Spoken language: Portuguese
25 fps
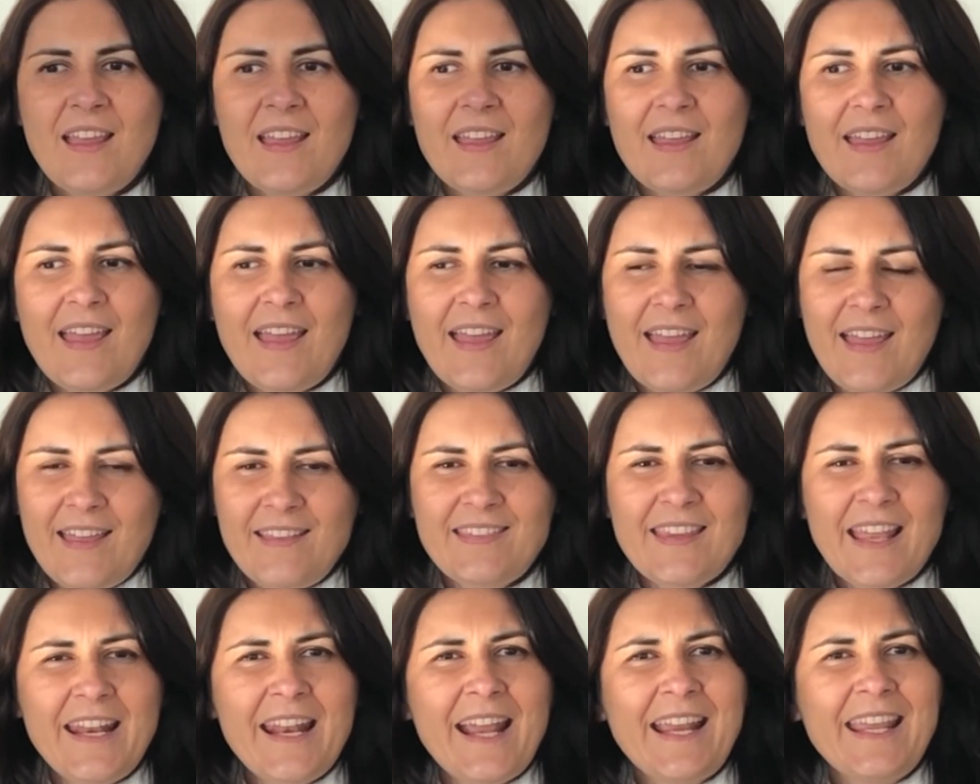está é,
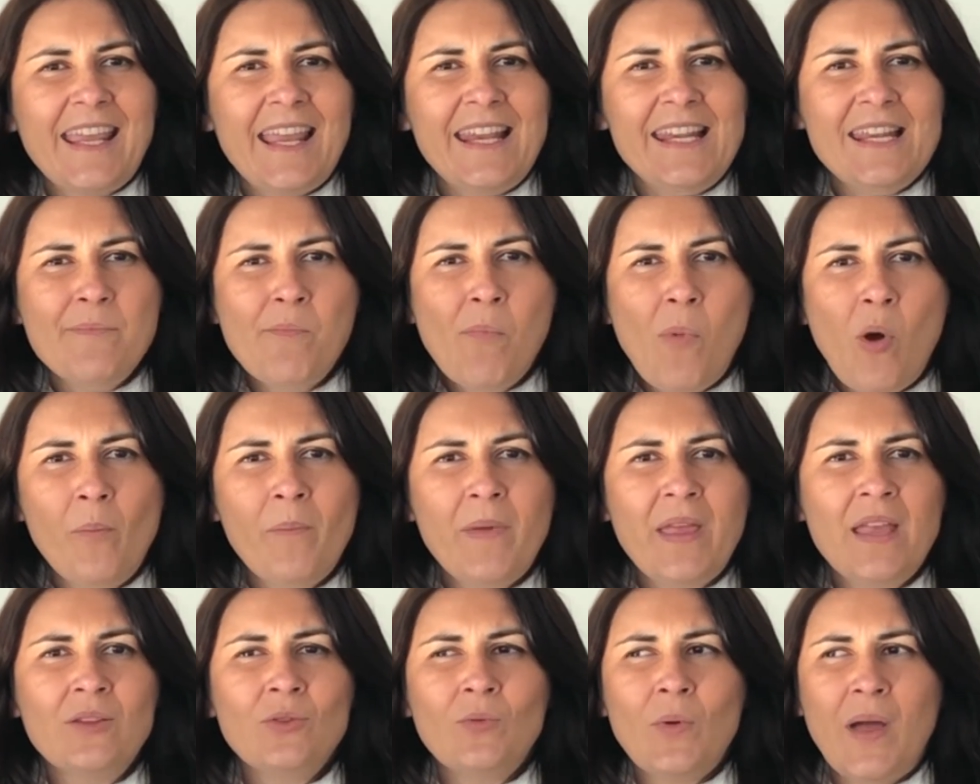tá naquele
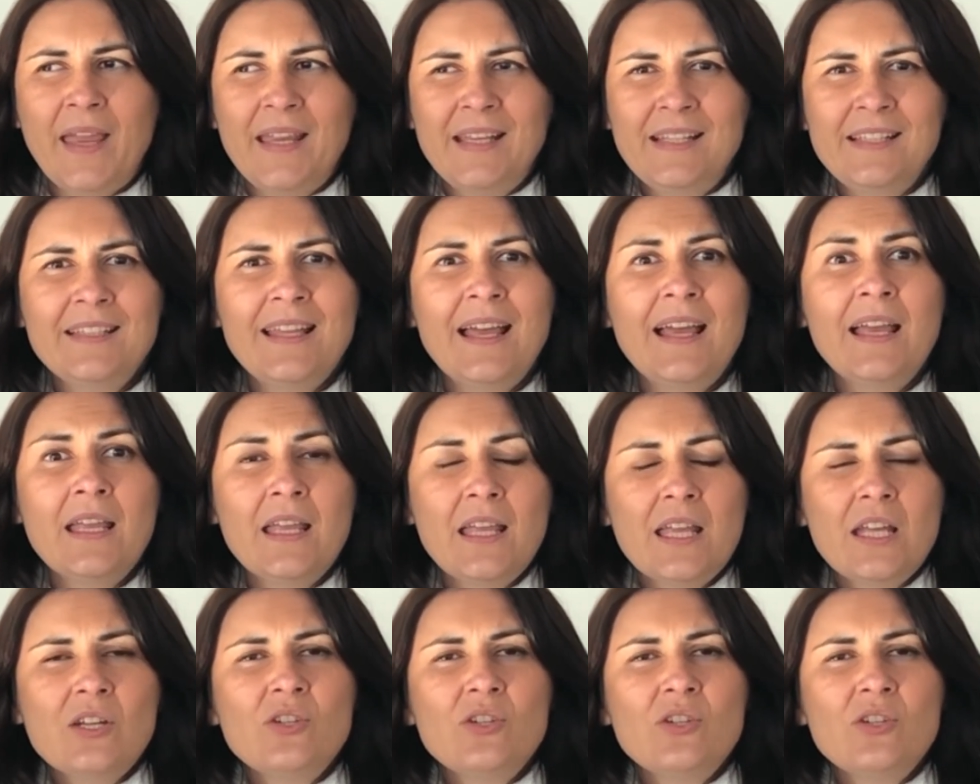momento ainda